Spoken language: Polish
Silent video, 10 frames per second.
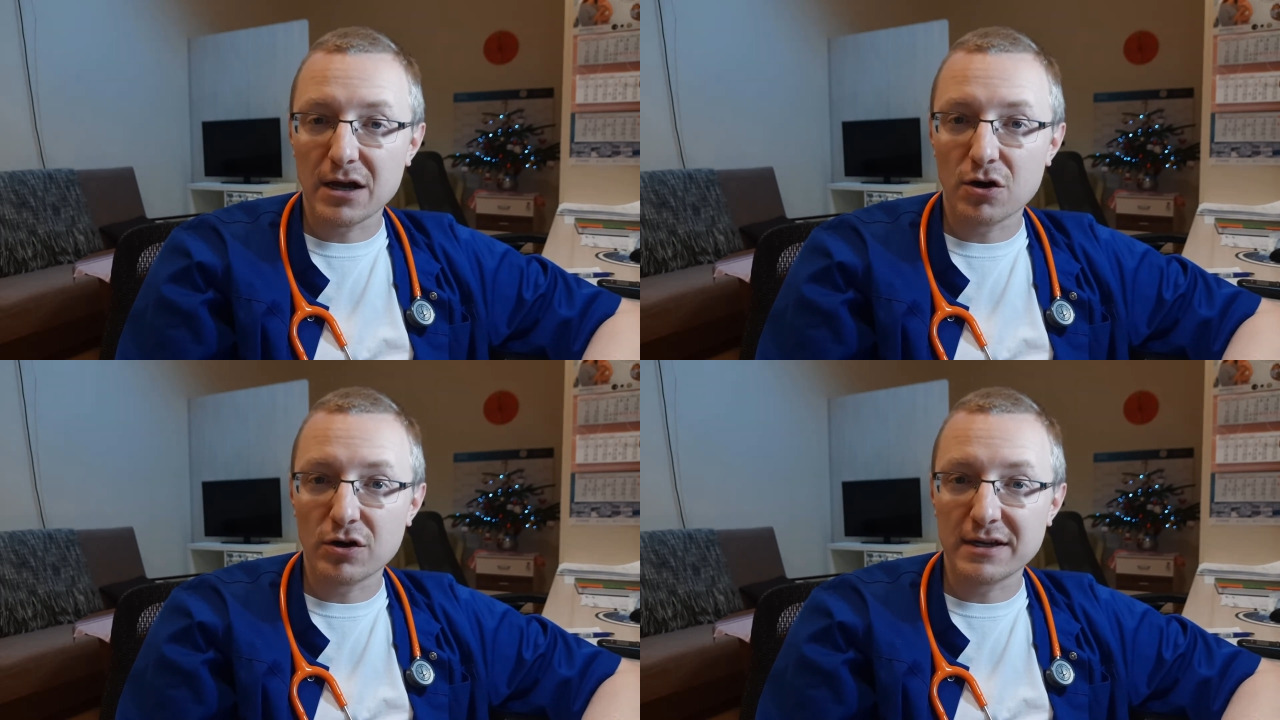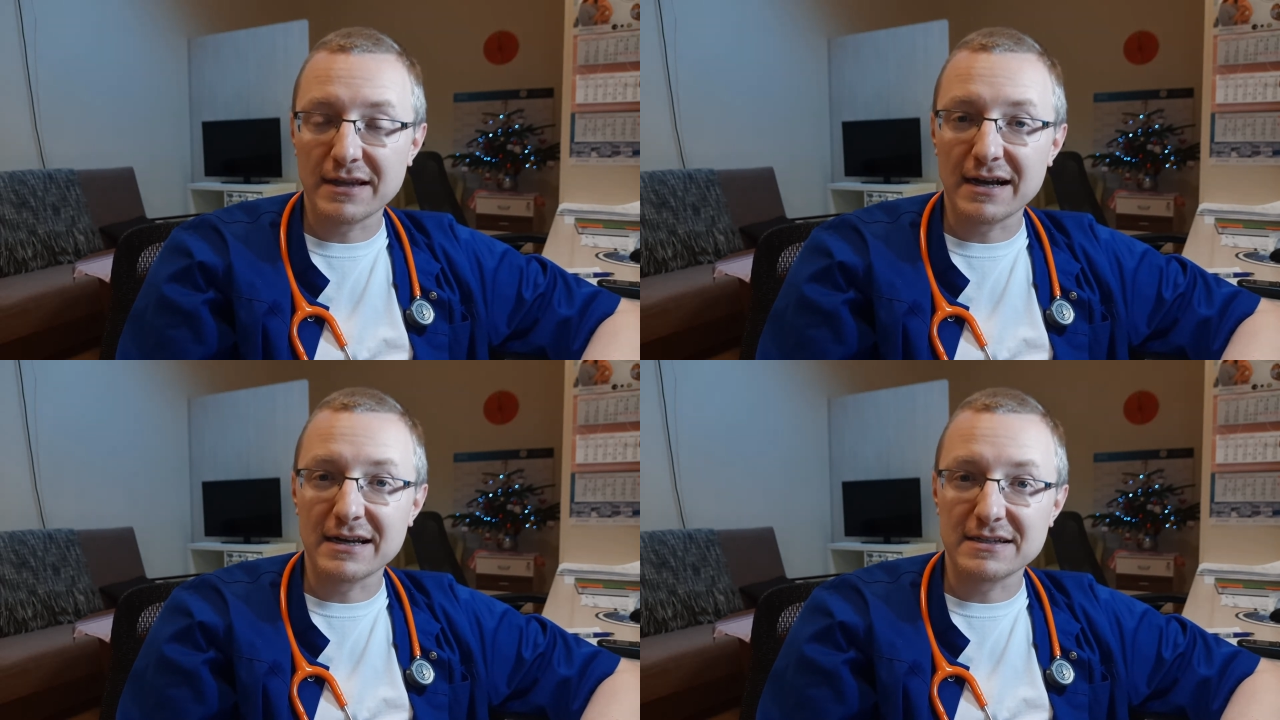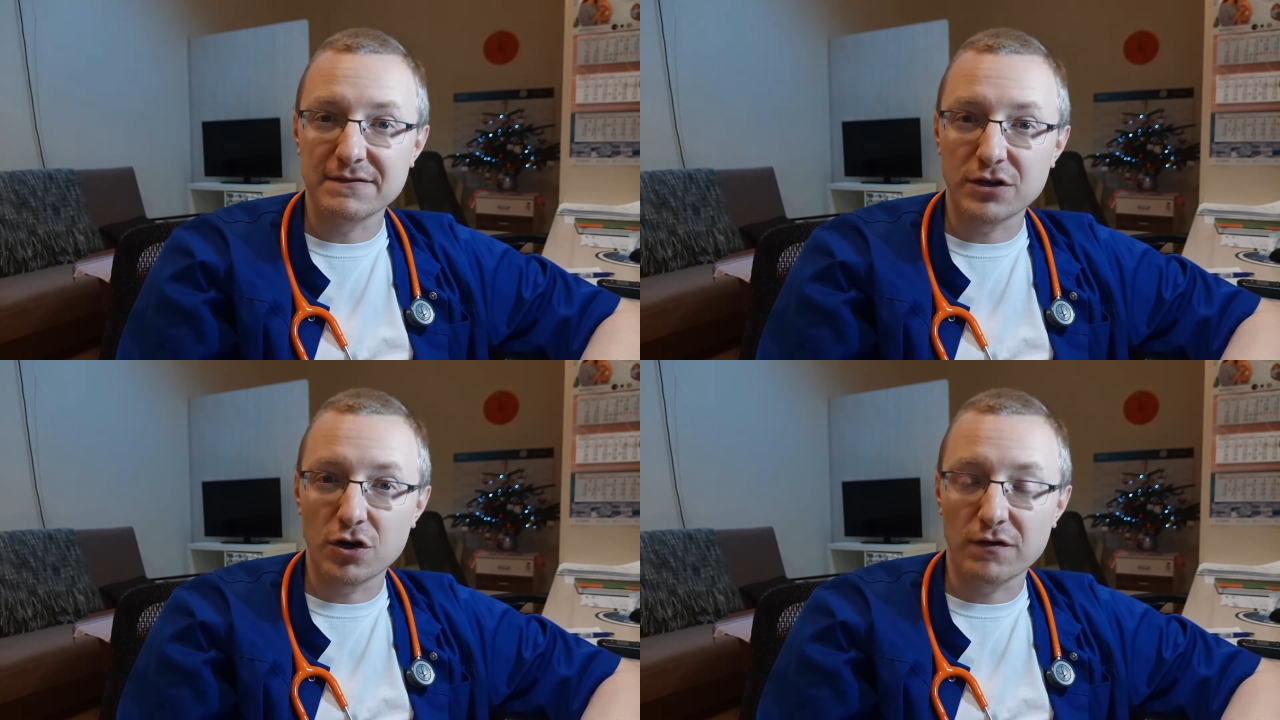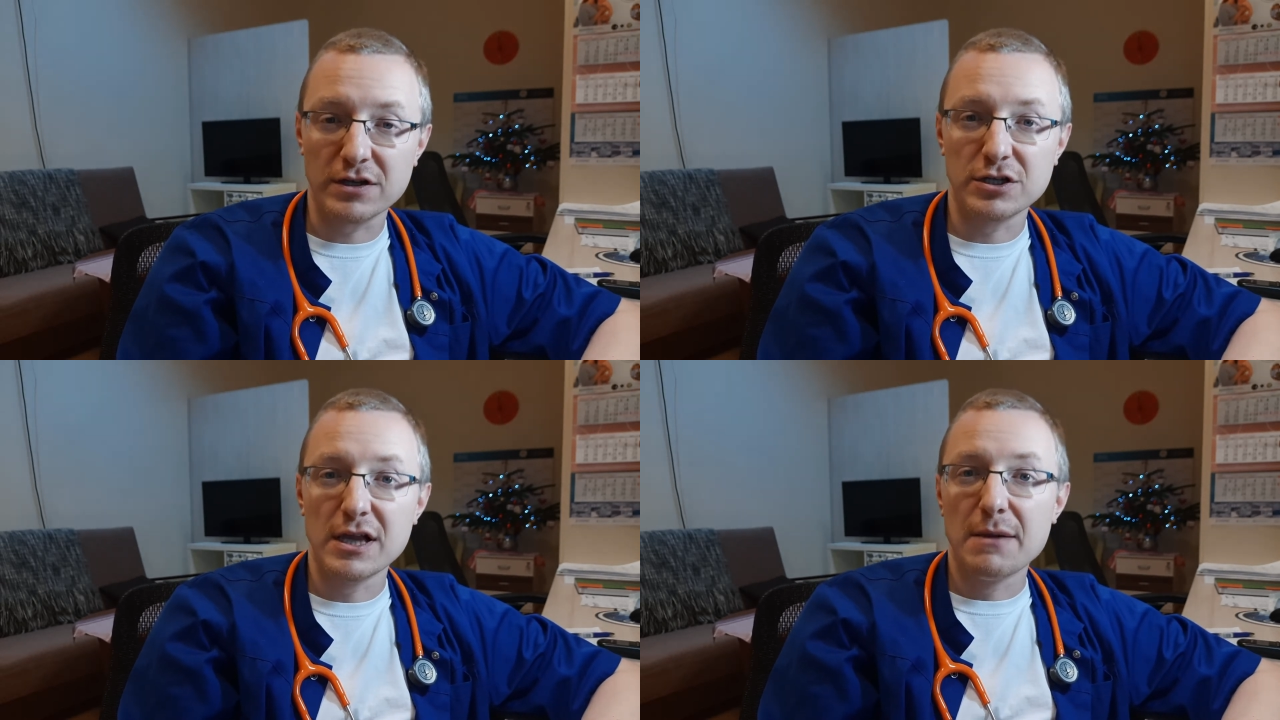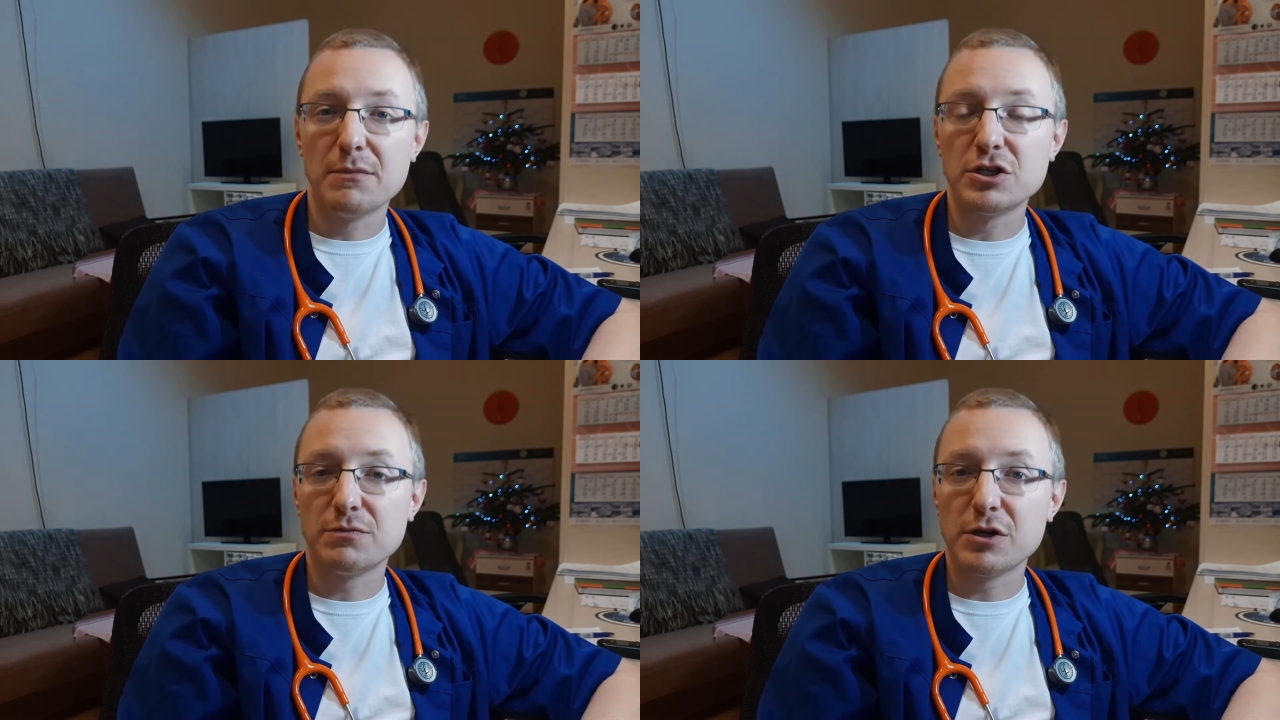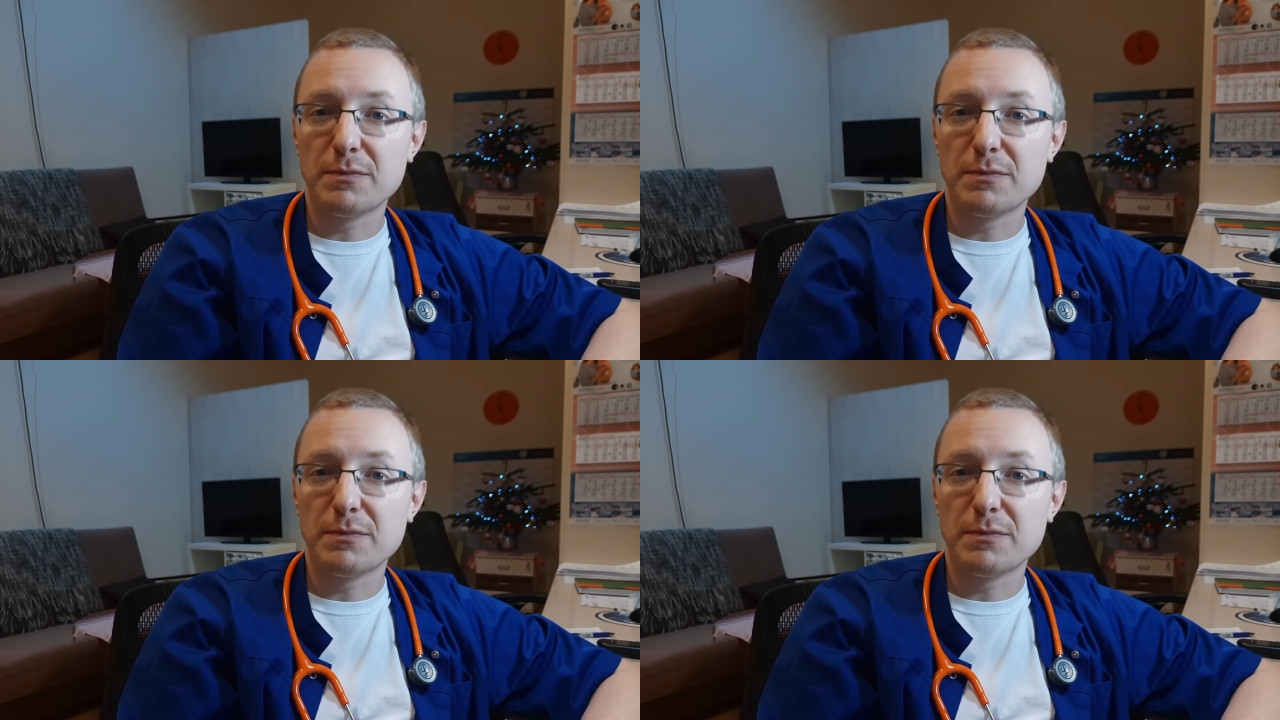chorych tak klasyfikować będziemy mieli